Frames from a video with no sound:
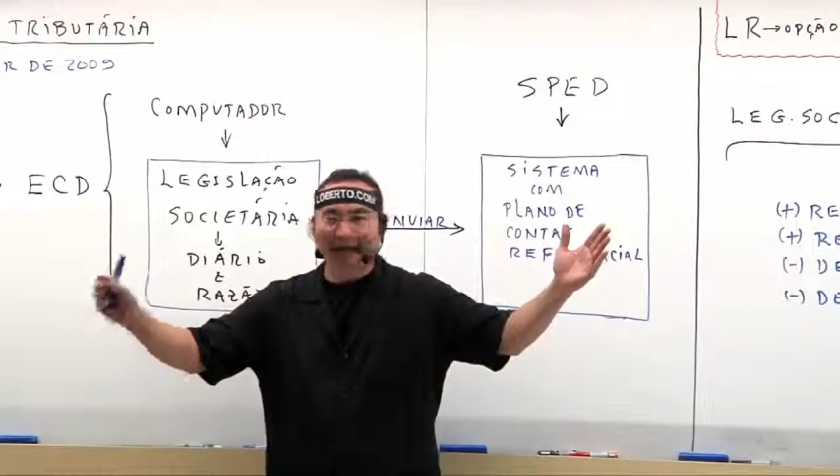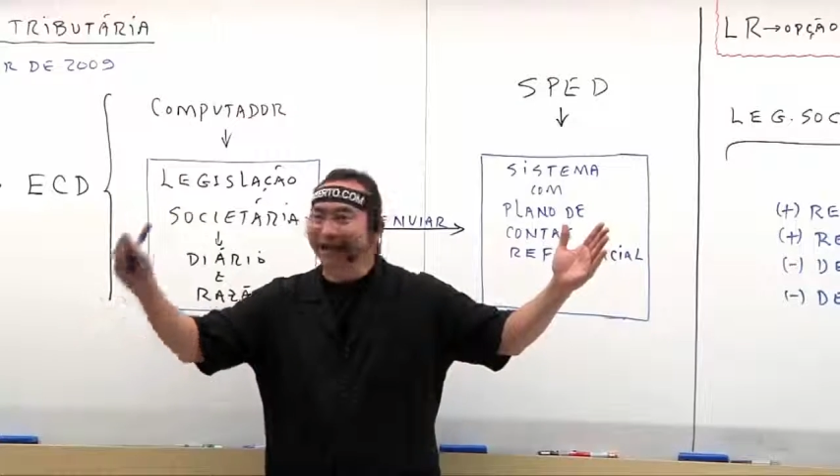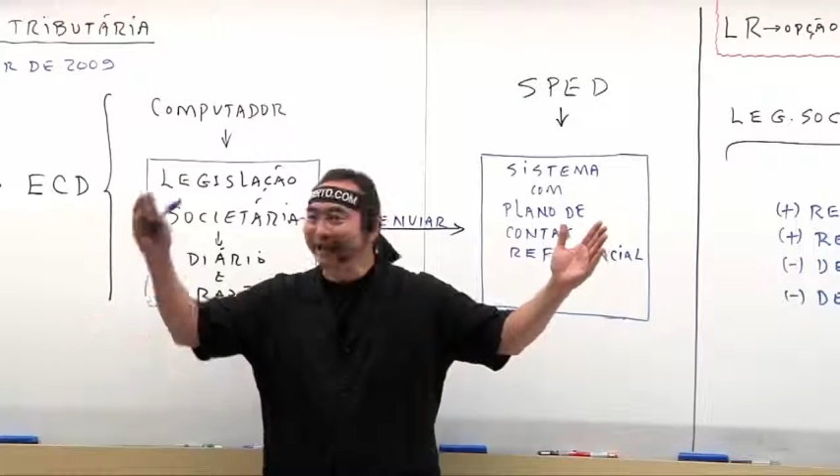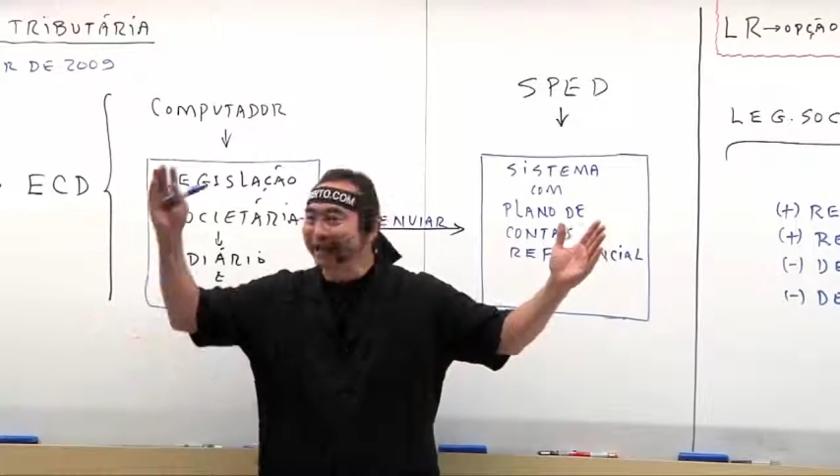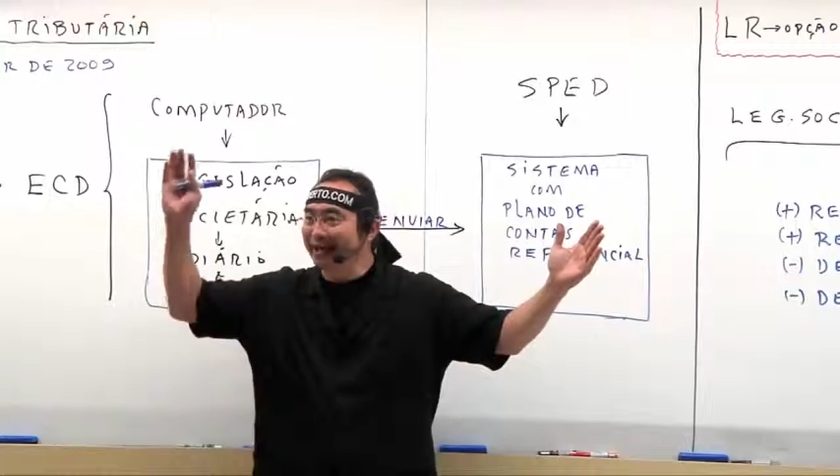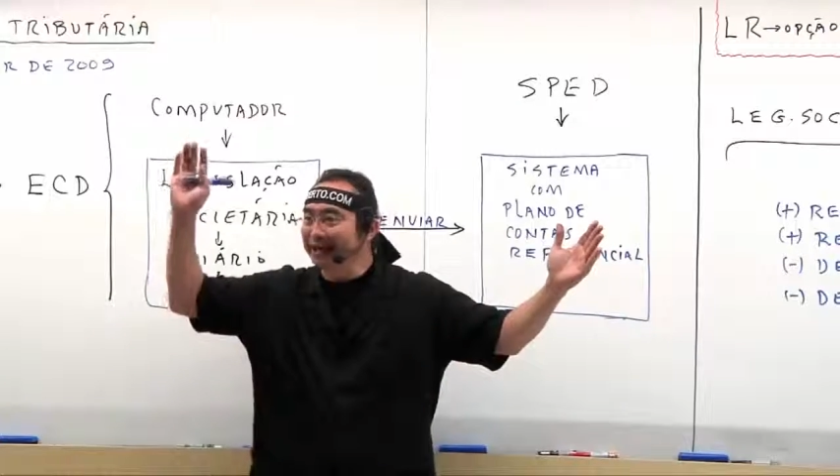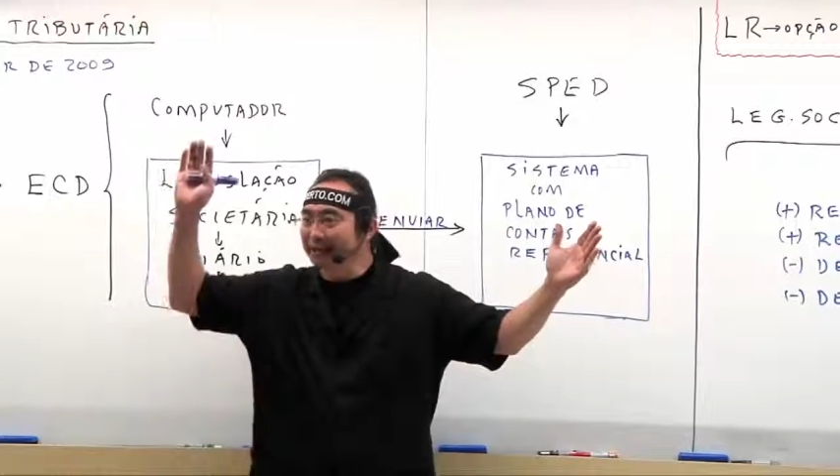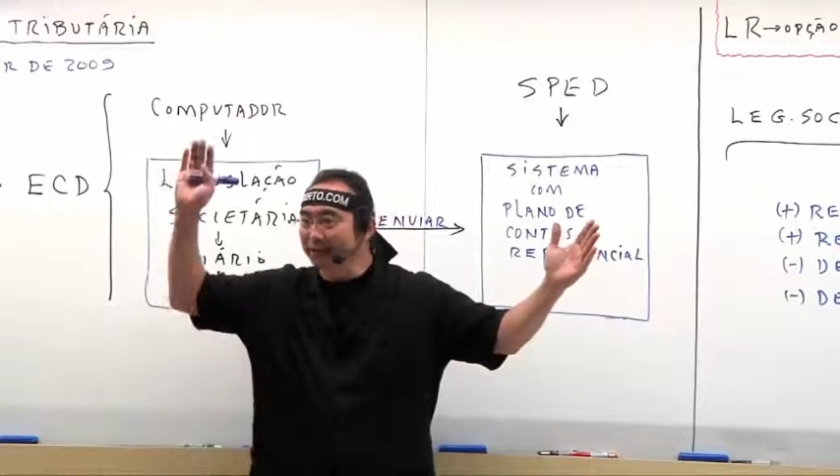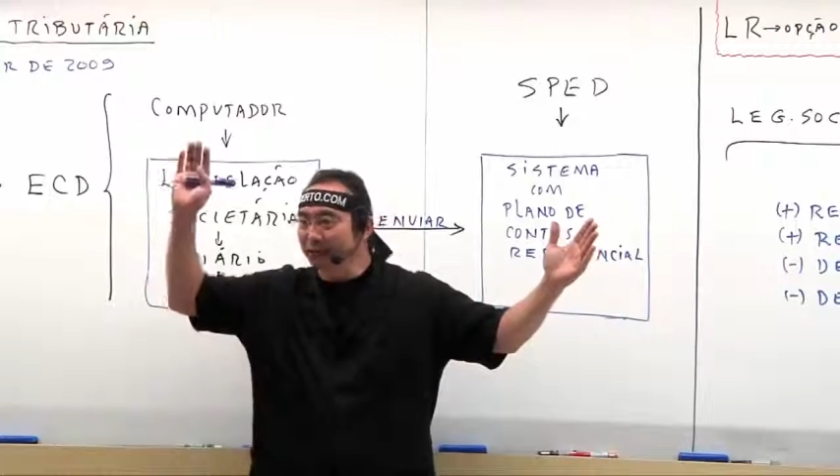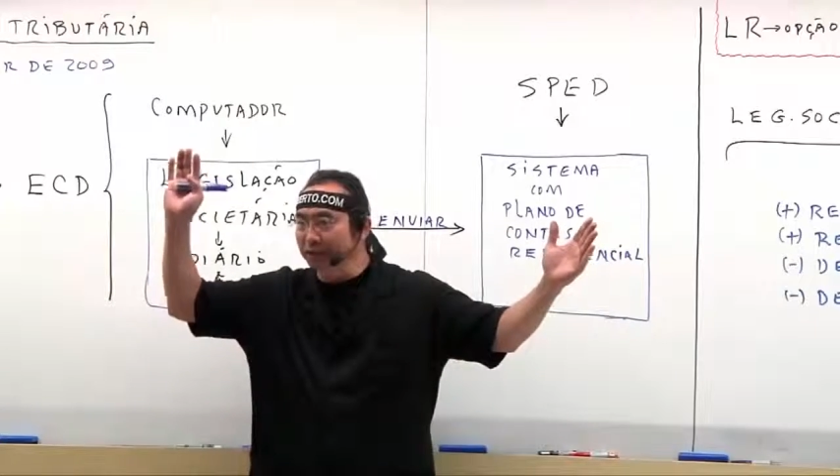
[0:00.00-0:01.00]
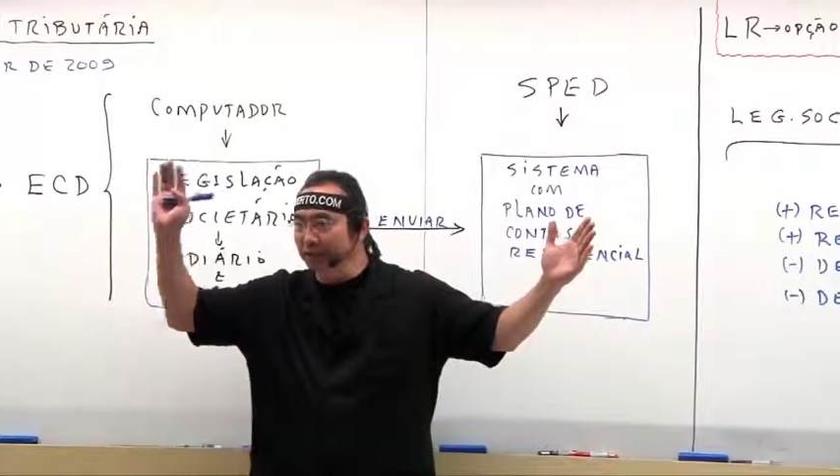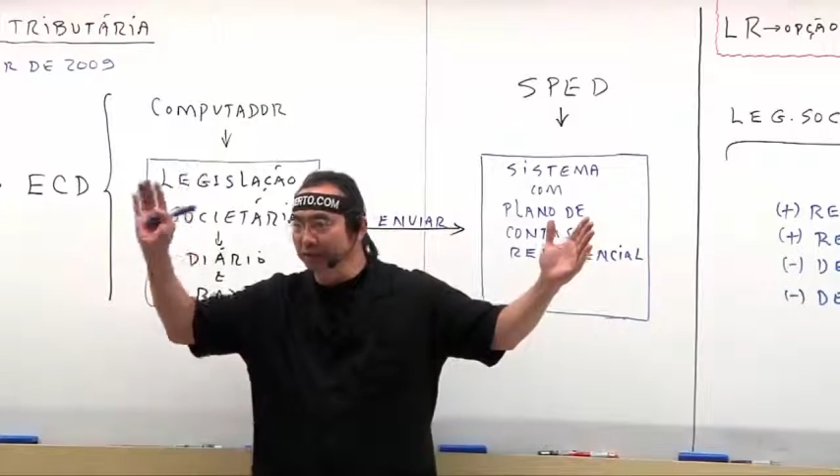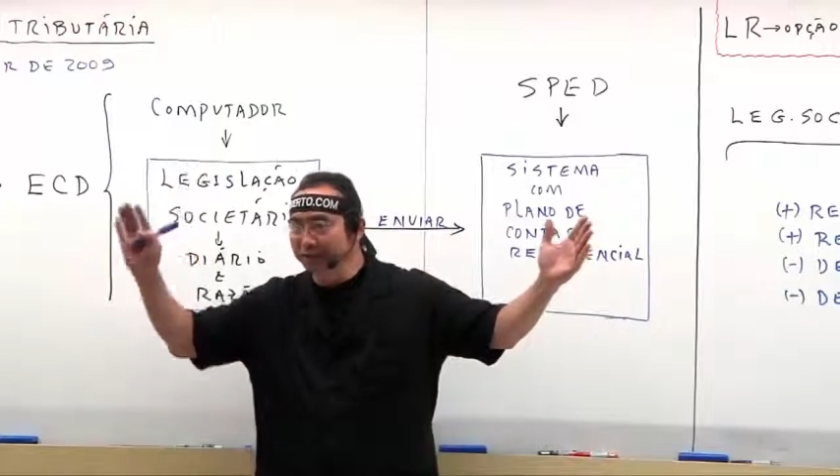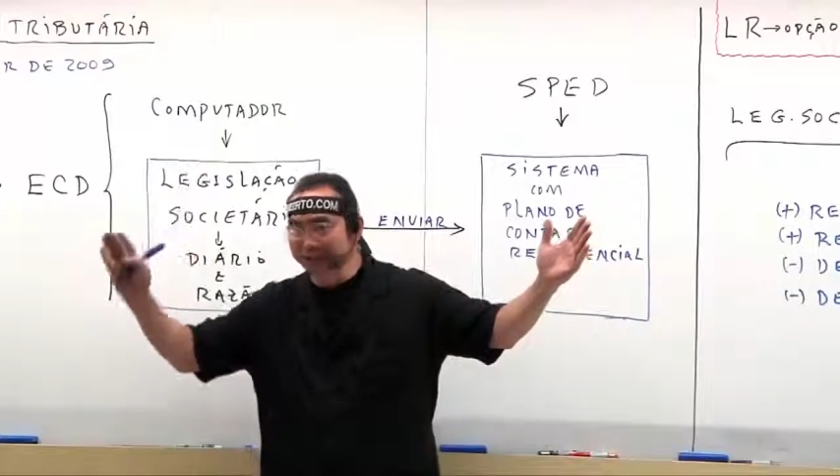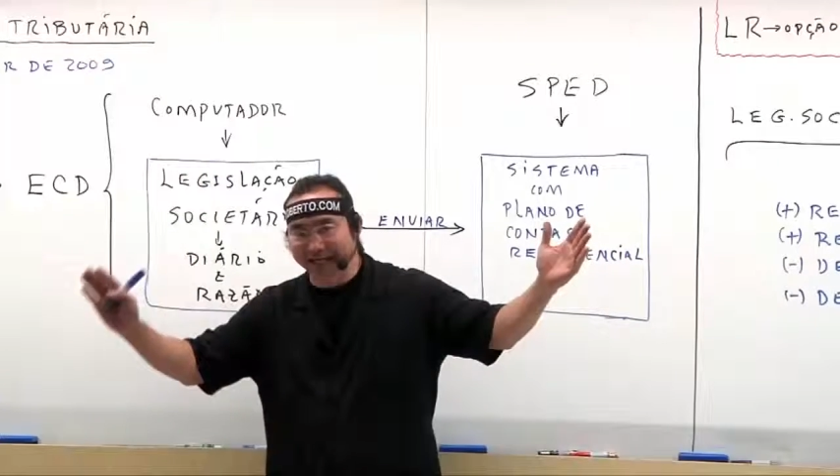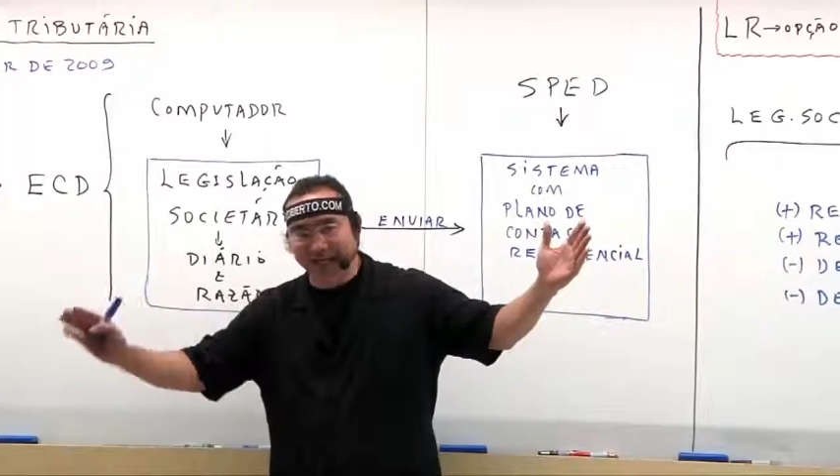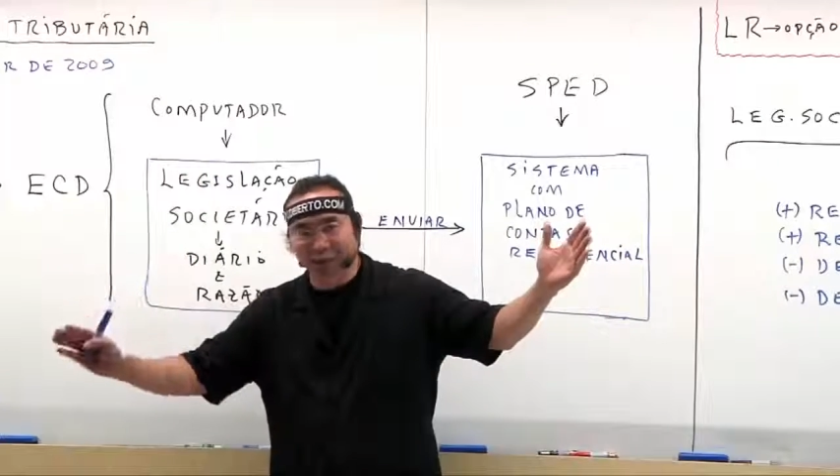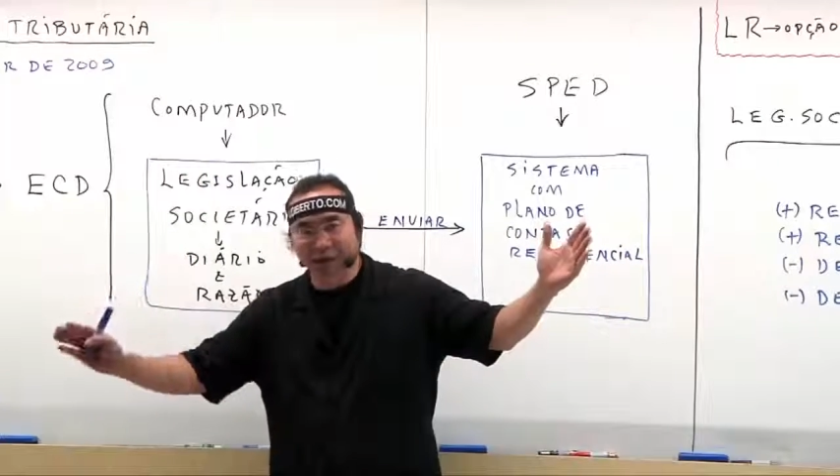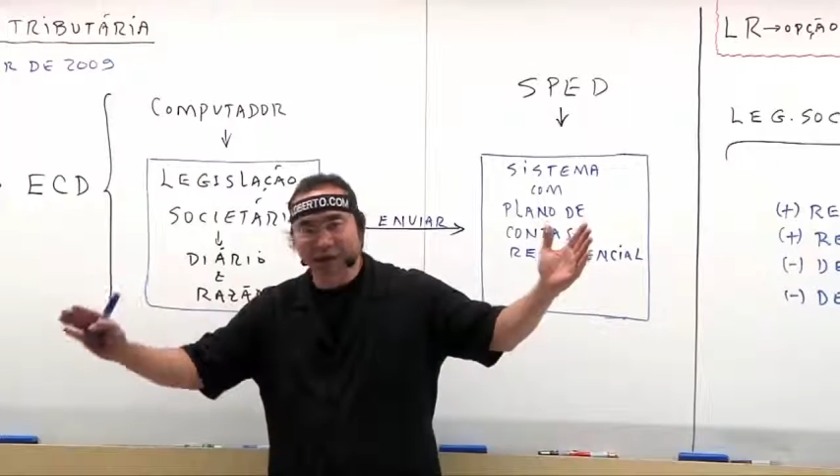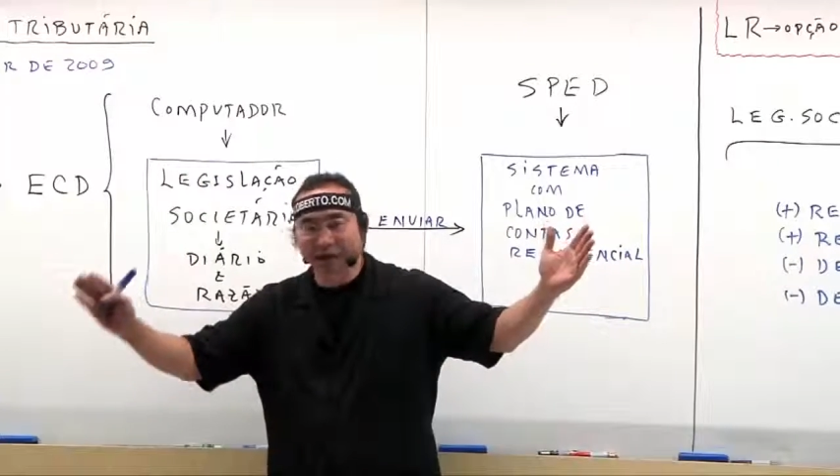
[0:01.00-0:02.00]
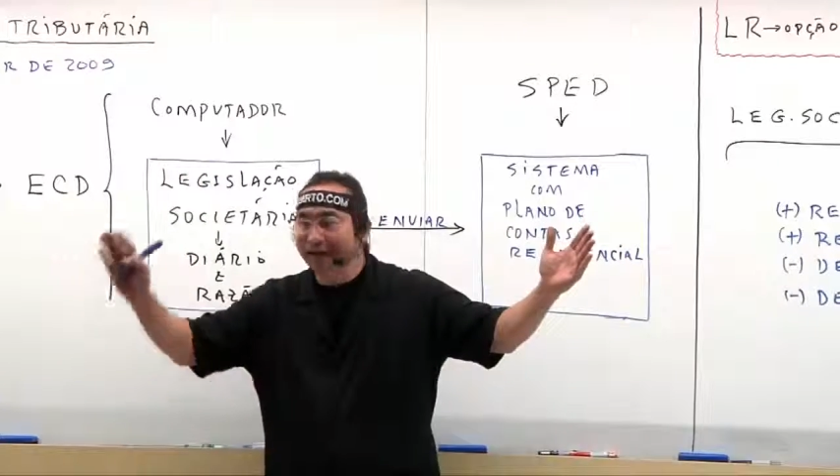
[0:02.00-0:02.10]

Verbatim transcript: a escrituração fiscal